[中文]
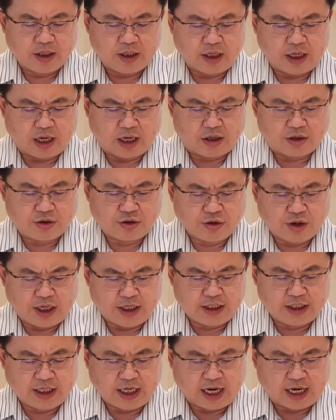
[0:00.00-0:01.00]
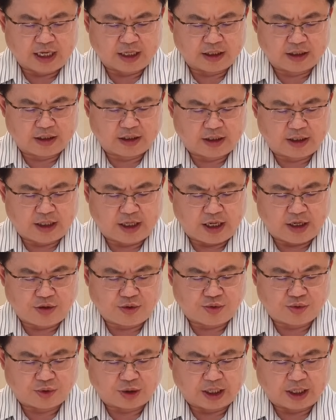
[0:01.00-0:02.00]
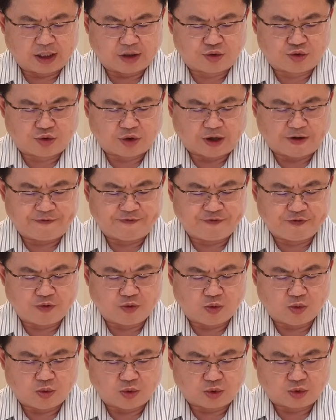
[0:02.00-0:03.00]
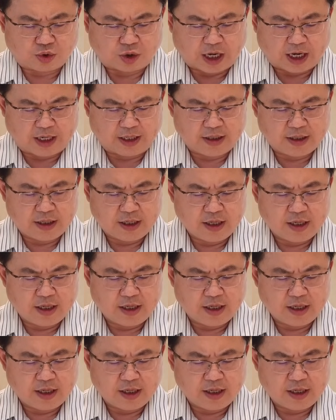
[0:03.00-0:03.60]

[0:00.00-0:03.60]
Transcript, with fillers: 要穿上天主的全副武装，